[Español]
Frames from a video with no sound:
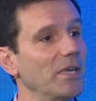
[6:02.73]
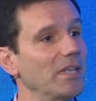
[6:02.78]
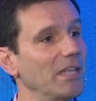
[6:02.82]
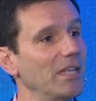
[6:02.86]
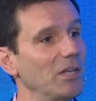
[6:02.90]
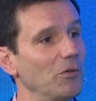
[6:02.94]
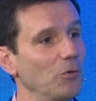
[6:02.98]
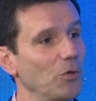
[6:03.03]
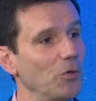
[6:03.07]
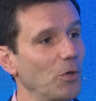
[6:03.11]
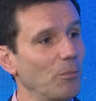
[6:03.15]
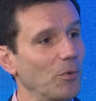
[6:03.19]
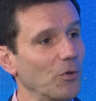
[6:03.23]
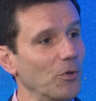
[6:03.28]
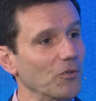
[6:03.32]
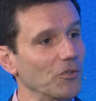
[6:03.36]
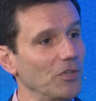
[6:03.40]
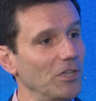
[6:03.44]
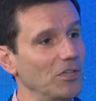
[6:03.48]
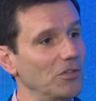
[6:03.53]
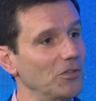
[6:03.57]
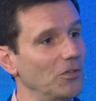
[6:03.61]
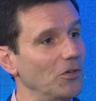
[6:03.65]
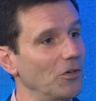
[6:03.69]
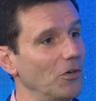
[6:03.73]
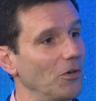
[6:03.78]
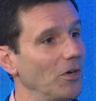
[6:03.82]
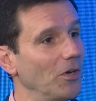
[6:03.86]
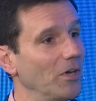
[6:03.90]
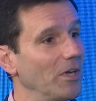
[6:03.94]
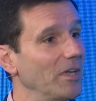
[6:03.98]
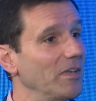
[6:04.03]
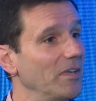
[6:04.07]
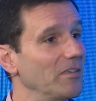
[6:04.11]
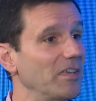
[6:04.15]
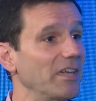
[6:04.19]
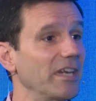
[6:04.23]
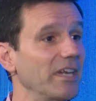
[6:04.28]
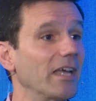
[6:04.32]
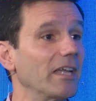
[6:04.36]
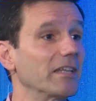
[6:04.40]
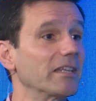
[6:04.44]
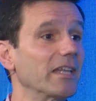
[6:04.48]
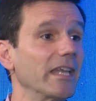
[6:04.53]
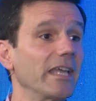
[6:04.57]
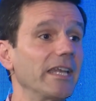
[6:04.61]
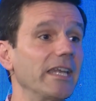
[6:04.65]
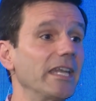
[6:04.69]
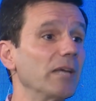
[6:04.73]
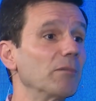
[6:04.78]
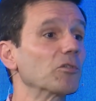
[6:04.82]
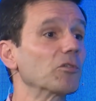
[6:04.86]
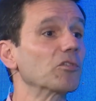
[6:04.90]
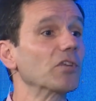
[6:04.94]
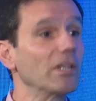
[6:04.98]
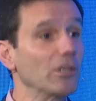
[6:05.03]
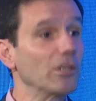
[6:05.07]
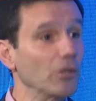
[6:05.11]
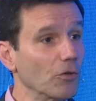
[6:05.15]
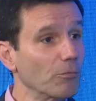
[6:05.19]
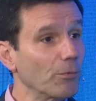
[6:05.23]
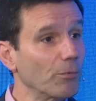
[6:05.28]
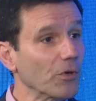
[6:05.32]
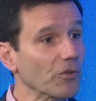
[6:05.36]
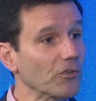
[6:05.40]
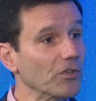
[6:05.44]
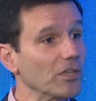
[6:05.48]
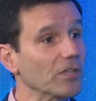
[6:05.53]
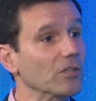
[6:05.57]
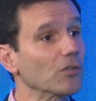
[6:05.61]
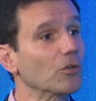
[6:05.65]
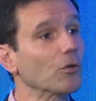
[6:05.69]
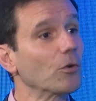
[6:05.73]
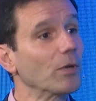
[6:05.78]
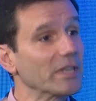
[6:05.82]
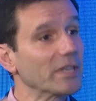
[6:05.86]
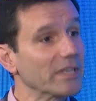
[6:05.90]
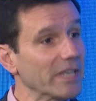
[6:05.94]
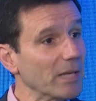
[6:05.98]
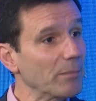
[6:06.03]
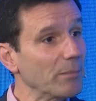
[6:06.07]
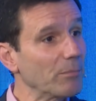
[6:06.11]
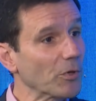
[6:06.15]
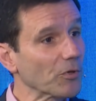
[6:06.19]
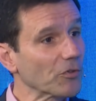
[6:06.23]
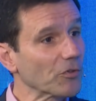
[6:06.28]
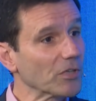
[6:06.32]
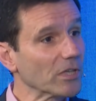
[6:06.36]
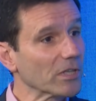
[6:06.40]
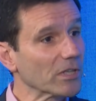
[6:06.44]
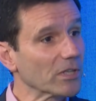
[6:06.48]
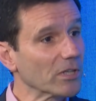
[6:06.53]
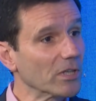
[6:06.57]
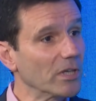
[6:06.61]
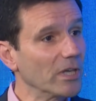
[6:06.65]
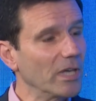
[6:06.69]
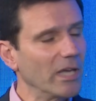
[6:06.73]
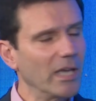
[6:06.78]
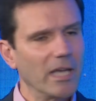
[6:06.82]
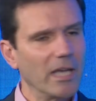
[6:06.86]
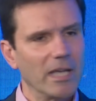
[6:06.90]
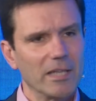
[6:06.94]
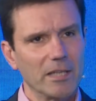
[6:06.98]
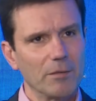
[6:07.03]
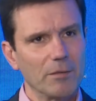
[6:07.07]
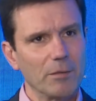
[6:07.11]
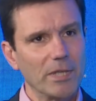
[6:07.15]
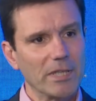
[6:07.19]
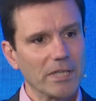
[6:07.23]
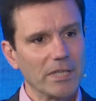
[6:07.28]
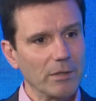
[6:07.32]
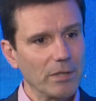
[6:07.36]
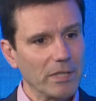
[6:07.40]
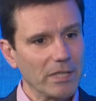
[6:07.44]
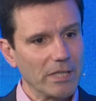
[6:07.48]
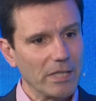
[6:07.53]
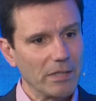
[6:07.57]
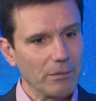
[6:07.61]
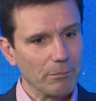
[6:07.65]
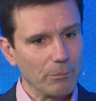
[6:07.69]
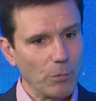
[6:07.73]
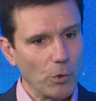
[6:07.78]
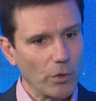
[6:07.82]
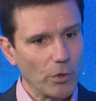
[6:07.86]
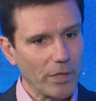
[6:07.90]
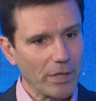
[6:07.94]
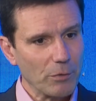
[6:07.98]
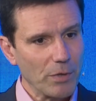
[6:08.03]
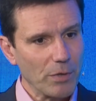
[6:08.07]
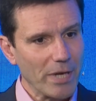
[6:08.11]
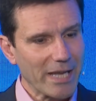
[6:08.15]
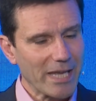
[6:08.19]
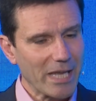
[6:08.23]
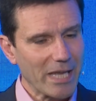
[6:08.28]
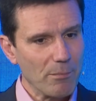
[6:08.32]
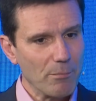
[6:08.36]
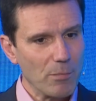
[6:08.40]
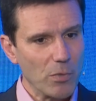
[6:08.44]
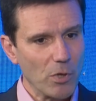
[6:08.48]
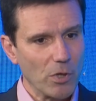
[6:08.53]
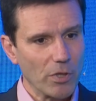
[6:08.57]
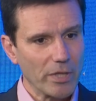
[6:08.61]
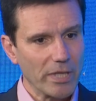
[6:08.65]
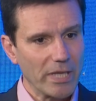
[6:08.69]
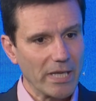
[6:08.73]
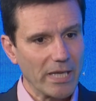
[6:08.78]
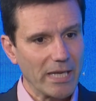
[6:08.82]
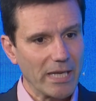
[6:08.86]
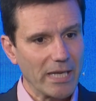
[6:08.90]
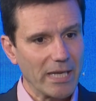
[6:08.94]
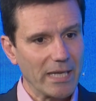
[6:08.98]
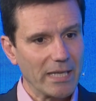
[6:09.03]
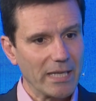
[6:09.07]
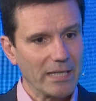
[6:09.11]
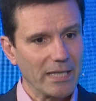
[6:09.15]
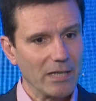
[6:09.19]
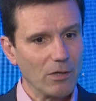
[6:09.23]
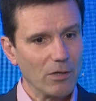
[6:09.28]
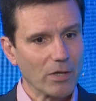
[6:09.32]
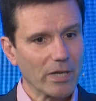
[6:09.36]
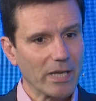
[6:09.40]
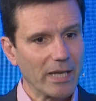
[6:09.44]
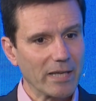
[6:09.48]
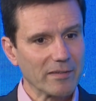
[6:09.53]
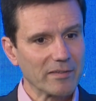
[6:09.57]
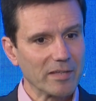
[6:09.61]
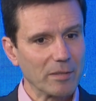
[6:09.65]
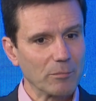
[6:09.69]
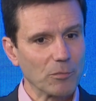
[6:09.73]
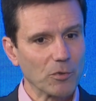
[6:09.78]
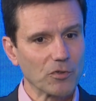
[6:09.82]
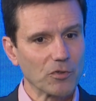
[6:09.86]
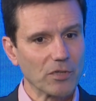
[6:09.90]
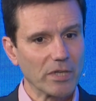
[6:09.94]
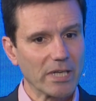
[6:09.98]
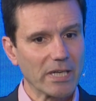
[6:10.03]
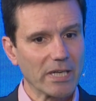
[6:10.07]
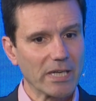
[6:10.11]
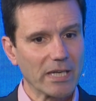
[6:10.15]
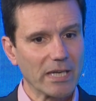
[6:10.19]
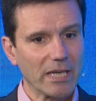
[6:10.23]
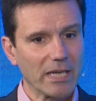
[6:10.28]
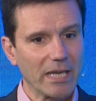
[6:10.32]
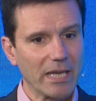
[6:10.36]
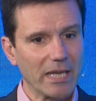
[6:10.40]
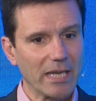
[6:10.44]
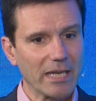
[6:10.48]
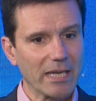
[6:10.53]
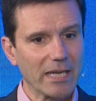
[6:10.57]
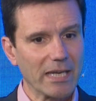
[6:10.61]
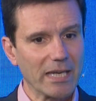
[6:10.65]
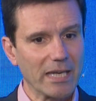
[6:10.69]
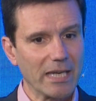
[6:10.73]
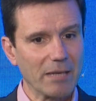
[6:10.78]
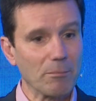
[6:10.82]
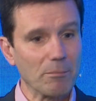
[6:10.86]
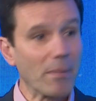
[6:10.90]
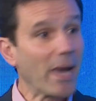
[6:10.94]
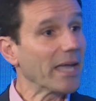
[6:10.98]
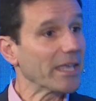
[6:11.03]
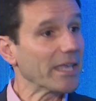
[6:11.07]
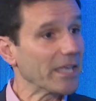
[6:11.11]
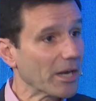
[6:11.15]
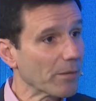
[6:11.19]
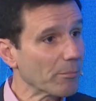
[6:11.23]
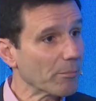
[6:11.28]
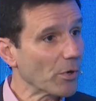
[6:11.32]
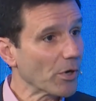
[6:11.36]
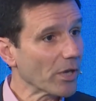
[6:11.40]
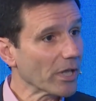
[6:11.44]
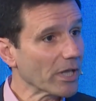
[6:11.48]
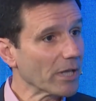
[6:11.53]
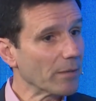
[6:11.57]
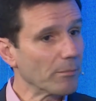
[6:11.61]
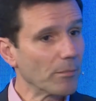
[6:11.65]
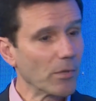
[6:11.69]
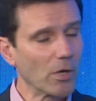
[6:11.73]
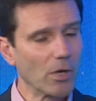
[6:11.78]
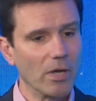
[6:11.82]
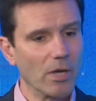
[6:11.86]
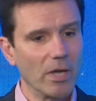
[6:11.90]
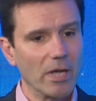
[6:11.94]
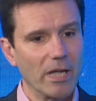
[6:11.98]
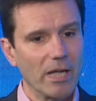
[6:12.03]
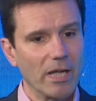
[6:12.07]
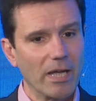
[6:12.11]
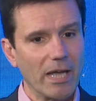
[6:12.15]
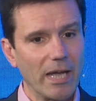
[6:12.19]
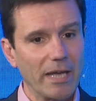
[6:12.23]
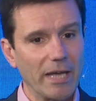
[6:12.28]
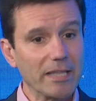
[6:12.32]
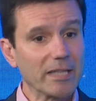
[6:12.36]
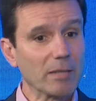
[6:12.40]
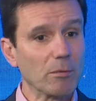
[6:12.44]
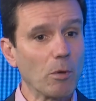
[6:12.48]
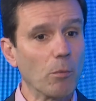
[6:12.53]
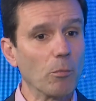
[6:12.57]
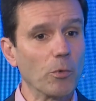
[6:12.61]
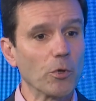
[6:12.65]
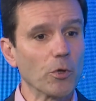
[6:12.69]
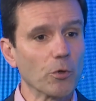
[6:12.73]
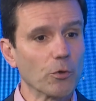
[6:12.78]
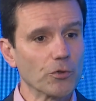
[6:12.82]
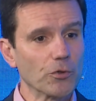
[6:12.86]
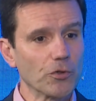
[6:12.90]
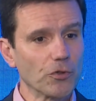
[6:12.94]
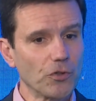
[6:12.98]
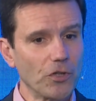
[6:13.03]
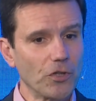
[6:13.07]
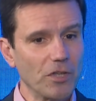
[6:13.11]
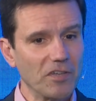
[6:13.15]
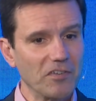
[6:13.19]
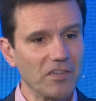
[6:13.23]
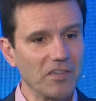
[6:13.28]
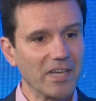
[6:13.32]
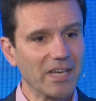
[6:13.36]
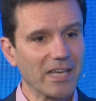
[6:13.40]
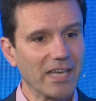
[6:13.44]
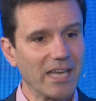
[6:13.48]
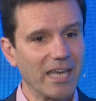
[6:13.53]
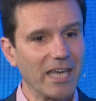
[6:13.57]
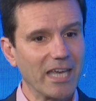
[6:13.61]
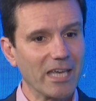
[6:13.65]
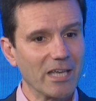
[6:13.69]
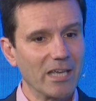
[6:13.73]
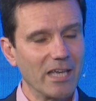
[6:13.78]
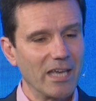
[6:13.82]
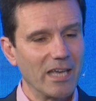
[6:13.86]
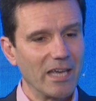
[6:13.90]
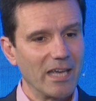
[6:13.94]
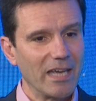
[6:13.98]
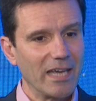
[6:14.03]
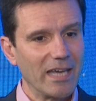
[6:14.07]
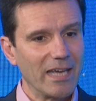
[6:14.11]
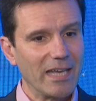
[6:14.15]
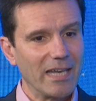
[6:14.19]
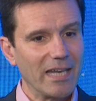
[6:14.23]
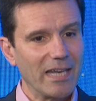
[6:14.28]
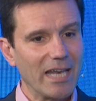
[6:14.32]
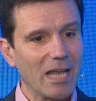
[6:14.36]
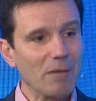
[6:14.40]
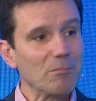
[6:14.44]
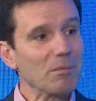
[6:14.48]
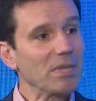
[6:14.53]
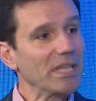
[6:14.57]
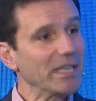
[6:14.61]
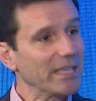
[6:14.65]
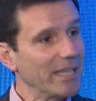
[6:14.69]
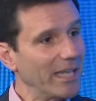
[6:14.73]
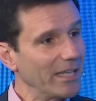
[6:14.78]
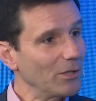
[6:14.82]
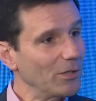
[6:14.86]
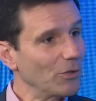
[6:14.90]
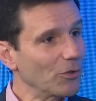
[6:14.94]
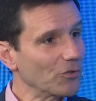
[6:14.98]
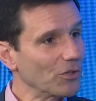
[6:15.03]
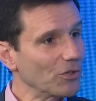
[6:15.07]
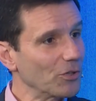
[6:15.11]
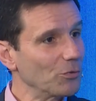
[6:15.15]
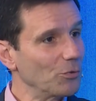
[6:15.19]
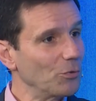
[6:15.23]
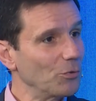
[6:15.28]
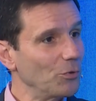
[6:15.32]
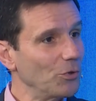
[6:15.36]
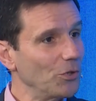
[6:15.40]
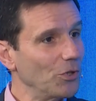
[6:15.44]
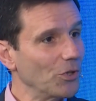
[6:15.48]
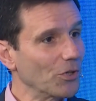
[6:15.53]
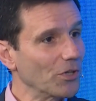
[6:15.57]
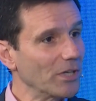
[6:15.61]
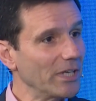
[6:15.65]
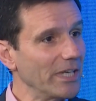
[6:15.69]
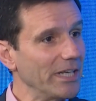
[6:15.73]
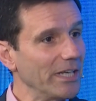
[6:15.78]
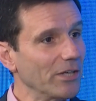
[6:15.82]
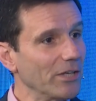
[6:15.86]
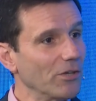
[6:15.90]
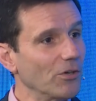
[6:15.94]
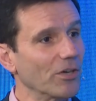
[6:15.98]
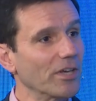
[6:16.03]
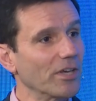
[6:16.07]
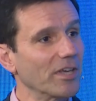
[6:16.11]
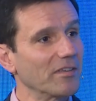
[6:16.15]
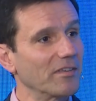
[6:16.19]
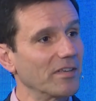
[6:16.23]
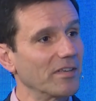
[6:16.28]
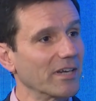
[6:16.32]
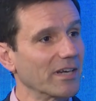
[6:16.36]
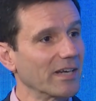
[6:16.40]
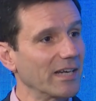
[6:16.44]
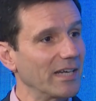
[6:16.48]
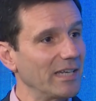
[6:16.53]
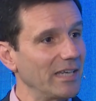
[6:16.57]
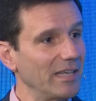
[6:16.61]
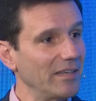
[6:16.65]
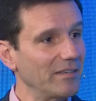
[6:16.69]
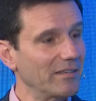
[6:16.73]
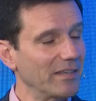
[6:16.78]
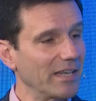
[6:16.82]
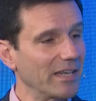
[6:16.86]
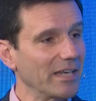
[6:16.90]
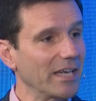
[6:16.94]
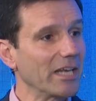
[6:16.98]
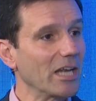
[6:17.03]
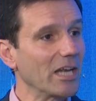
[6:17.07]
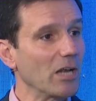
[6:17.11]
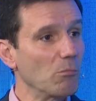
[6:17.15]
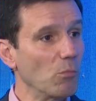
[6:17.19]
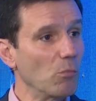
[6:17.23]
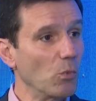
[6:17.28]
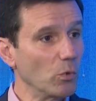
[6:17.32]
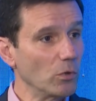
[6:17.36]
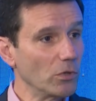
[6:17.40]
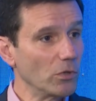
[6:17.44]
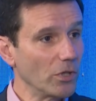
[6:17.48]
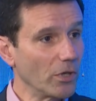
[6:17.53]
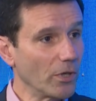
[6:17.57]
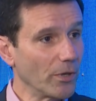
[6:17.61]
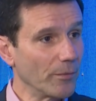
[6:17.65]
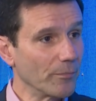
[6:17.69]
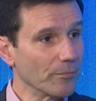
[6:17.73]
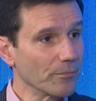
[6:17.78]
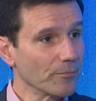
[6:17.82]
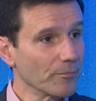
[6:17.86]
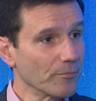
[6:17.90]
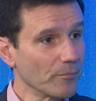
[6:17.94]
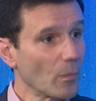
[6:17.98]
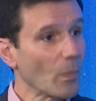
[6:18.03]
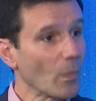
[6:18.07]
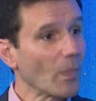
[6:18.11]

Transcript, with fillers: en vez del 1% sería, traeríamos el 2% o el 3%? Te, puedo dar un ejemplo de, lo que hacemos en, en, Bayer, por ejemplo. Ahí estamos muy orgullosos de decir que eh, la mitad de los estudios clínicos que se realizan en el mundo